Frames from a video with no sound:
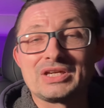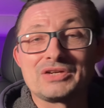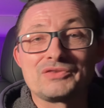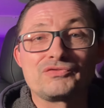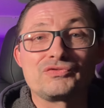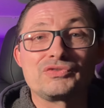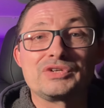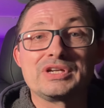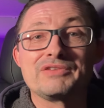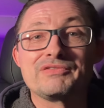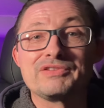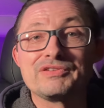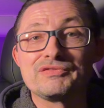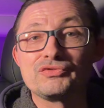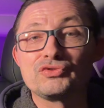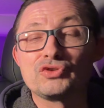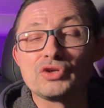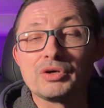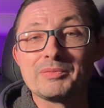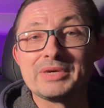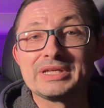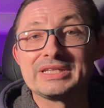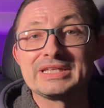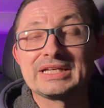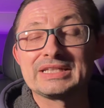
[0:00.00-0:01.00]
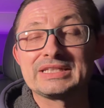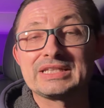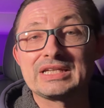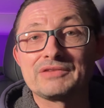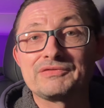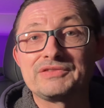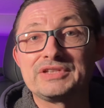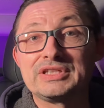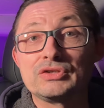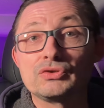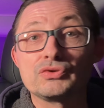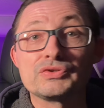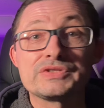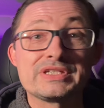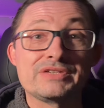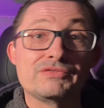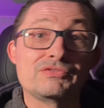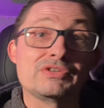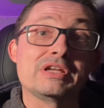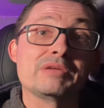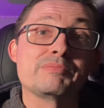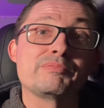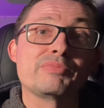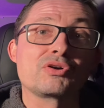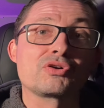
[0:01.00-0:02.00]
Vous l'avez vu dans ma dernière vidéo, si vous ne
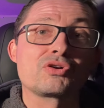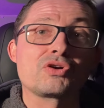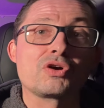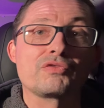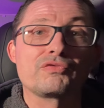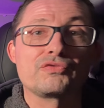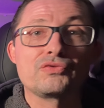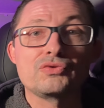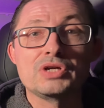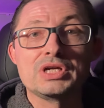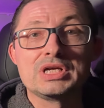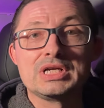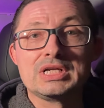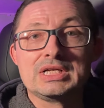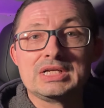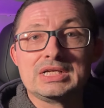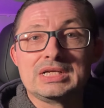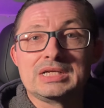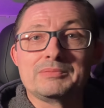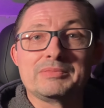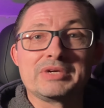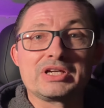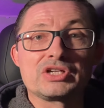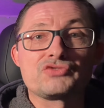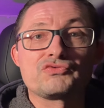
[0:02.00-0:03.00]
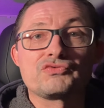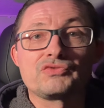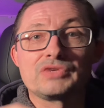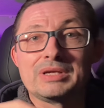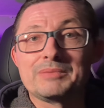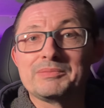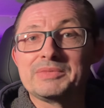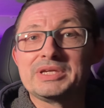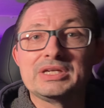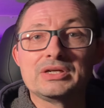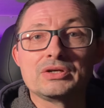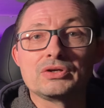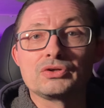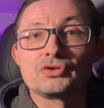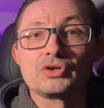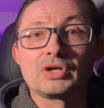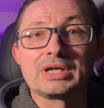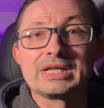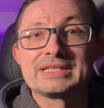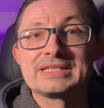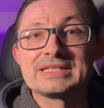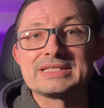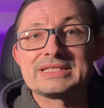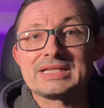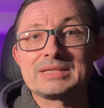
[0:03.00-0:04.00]
l'avez pas encore vu, bah, je vous la mets euh, dans
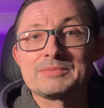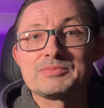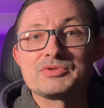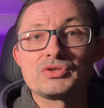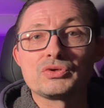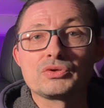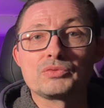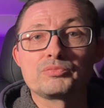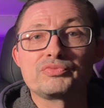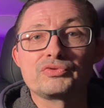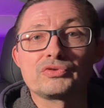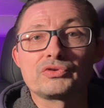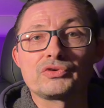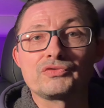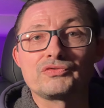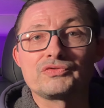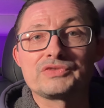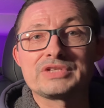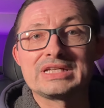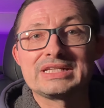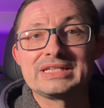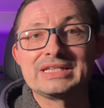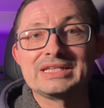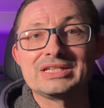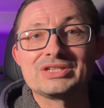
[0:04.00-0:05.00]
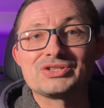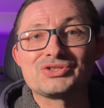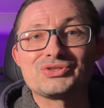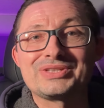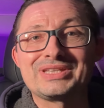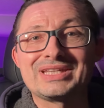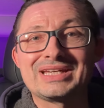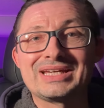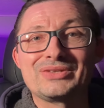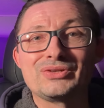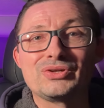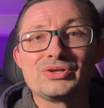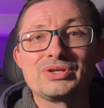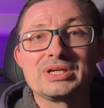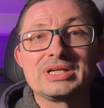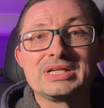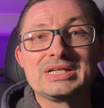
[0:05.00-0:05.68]
la description pour que vous alliez jeter un œil.